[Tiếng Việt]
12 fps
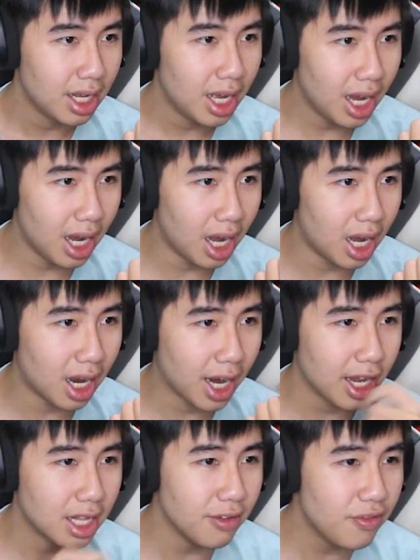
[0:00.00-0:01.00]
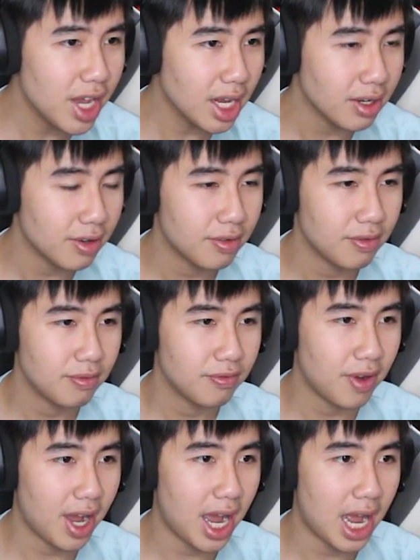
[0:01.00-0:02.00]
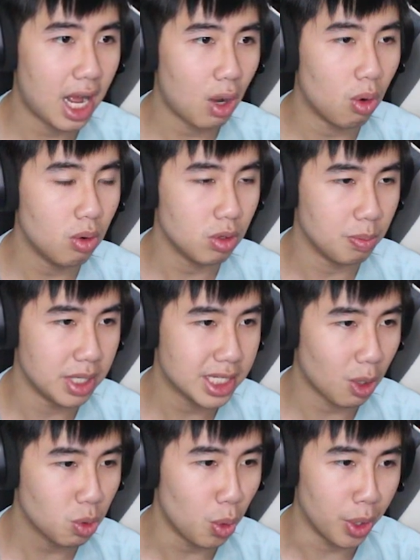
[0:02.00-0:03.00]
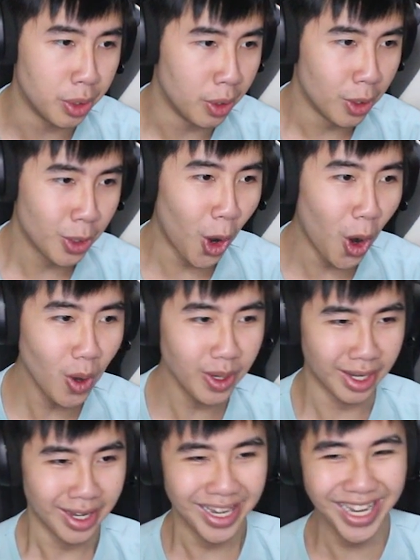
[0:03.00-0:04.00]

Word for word: ở cái thư viện và ôi 16 tuổi Thôi